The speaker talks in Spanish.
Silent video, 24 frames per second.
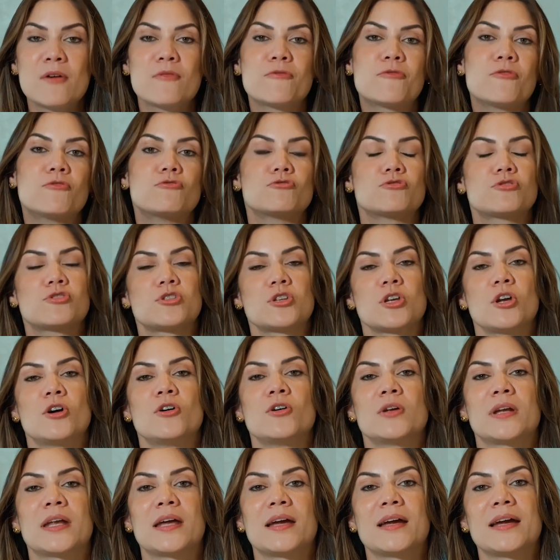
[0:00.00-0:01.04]

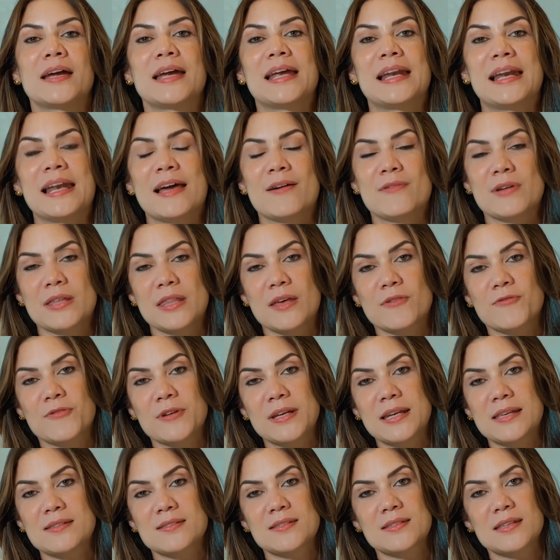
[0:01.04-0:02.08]
funciona en la vida
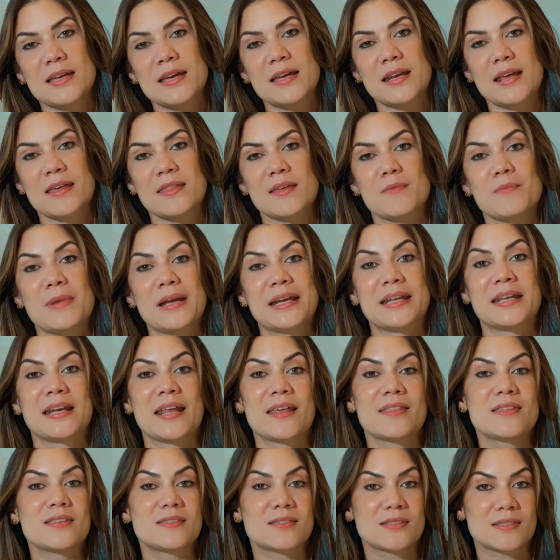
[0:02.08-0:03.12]
financiera de
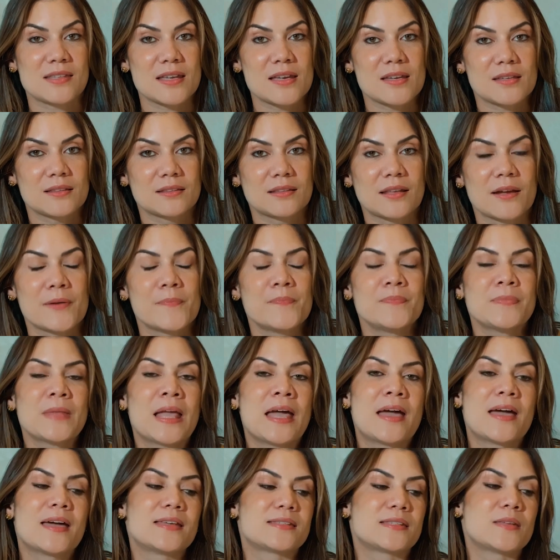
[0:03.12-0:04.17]
manera distinta.
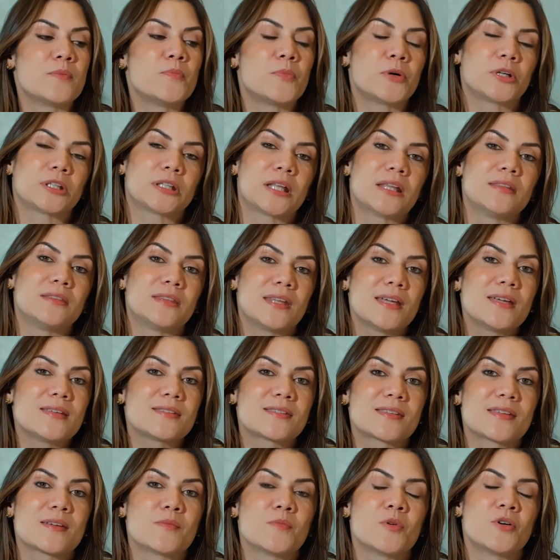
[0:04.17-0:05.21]
Es
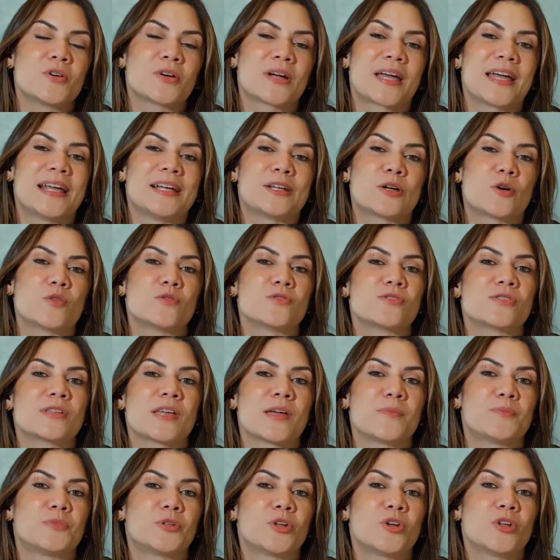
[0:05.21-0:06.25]
importantísimo que el
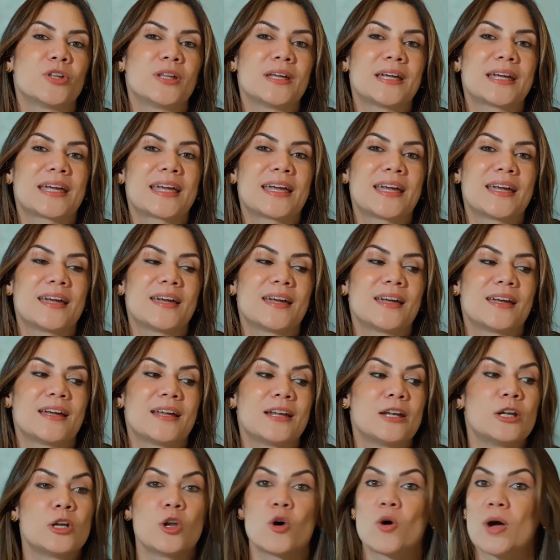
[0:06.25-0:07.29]
concepto de
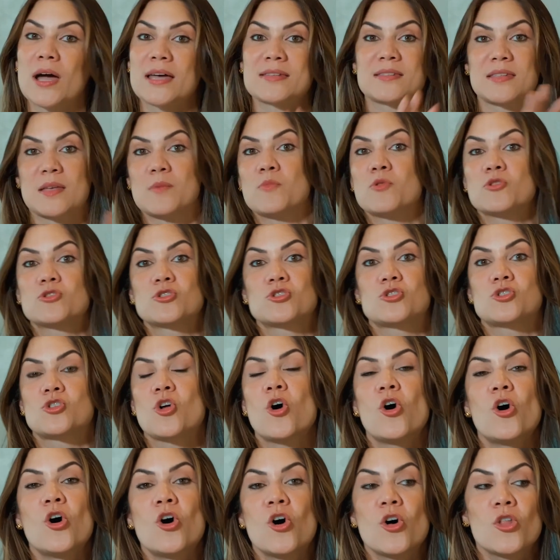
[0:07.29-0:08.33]
que no gastemos
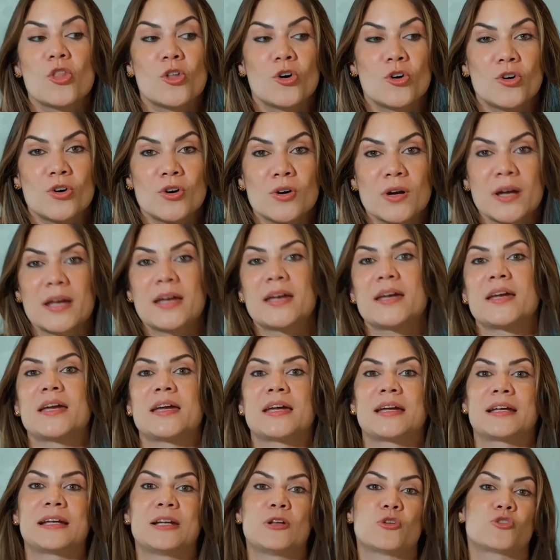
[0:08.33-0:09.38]
todo
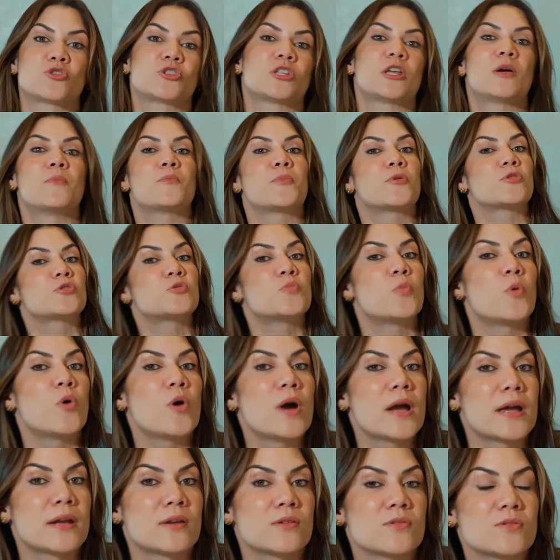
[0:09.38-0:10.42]
en los tiempos
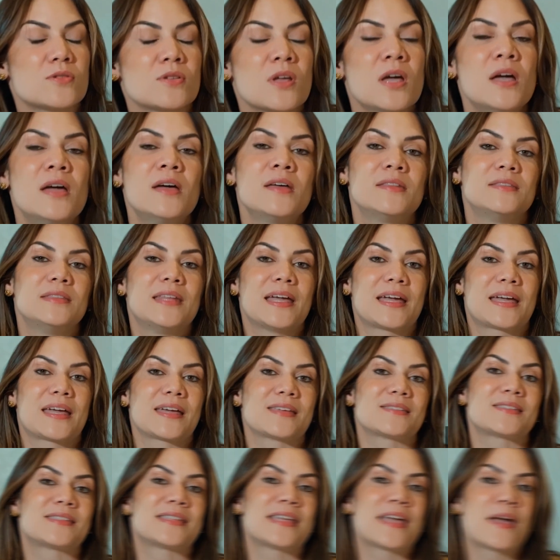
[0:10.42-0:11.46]
buenos, de
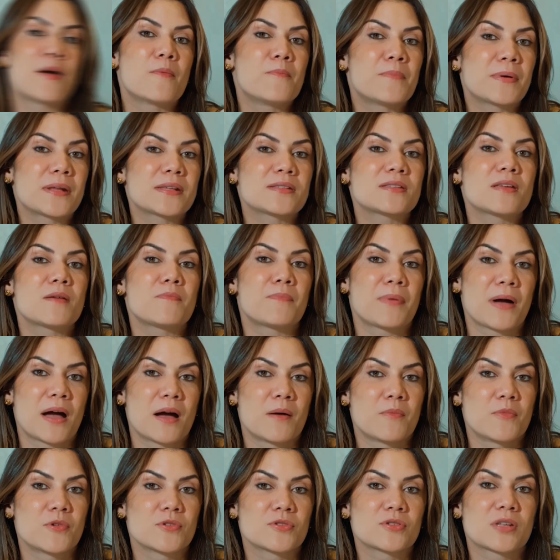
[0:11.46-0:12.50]
que siempre
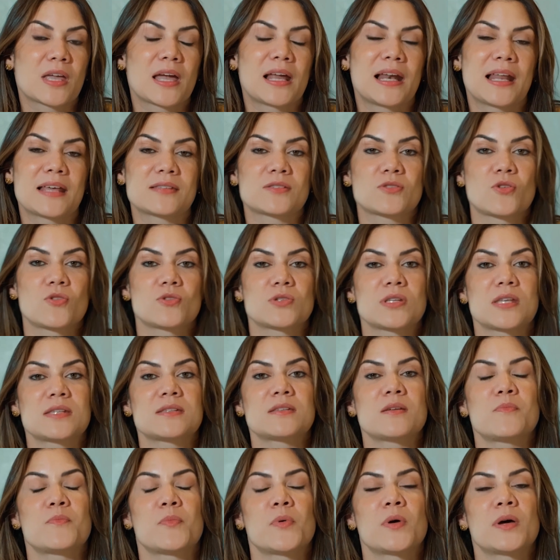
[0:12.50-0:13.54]
sepamos que las cosas
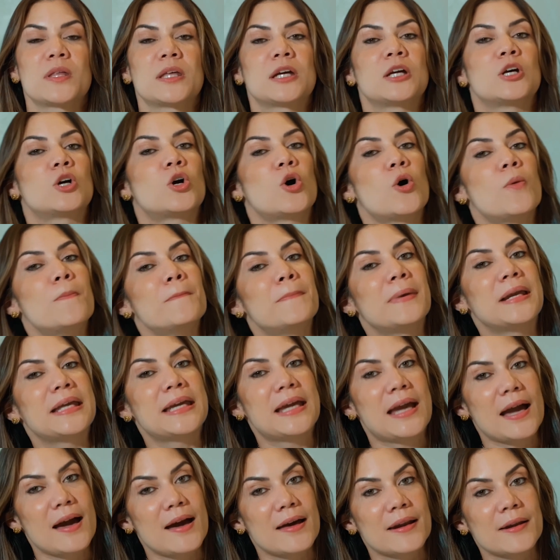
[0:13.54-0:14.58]
se pueden
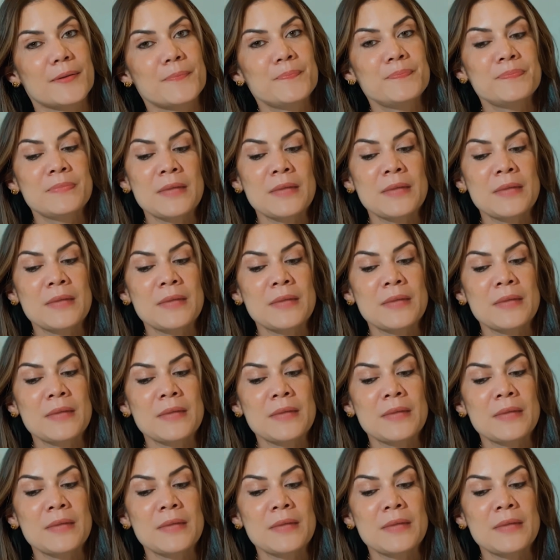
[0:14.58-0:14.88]
complicar